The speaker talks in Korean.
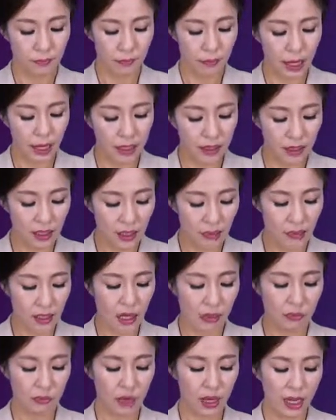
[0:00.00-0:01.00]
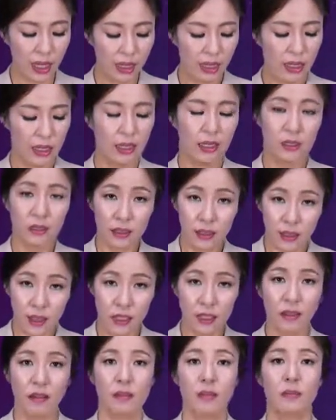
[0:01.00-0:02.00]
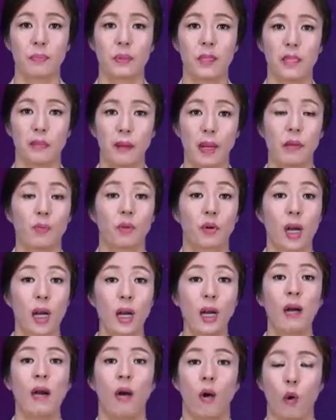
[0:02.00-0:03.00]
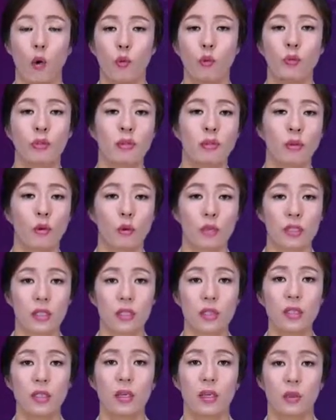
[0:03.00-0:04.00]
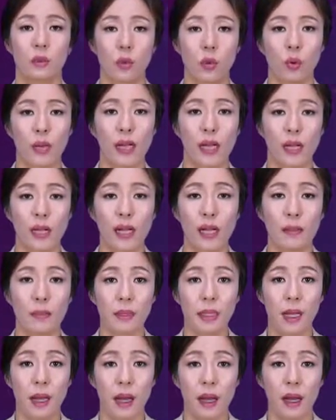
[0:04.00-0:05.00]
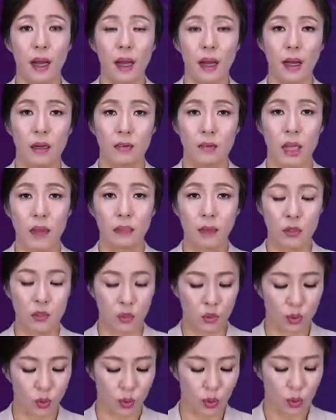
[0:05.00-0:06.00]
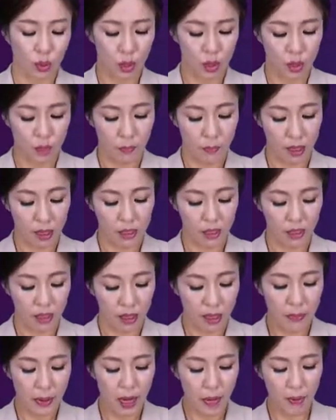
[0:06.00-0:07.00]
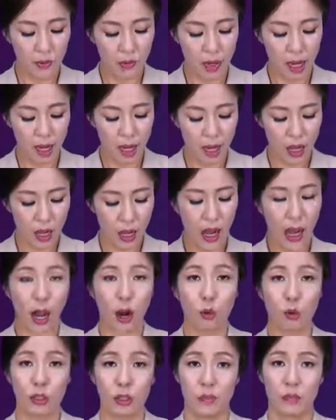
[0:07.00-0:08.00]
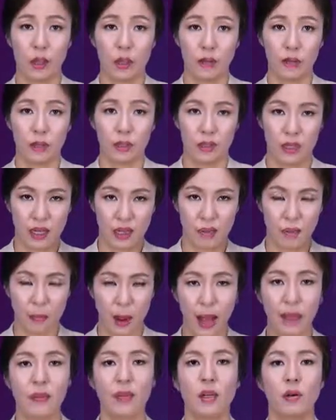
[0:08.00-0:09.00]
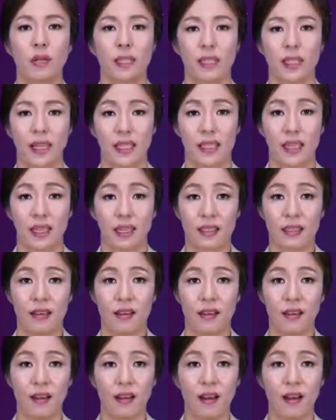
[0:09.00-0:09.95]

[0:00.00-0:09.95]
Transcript: 마이트랄 밸브와 트리커스피드 밸브가 오픈 클로즈를 동일하게 갑니다. 그럼 대표적으로 마이트랄 밸브와 아우틱 밸브는 반대로 간다는 얘기죠.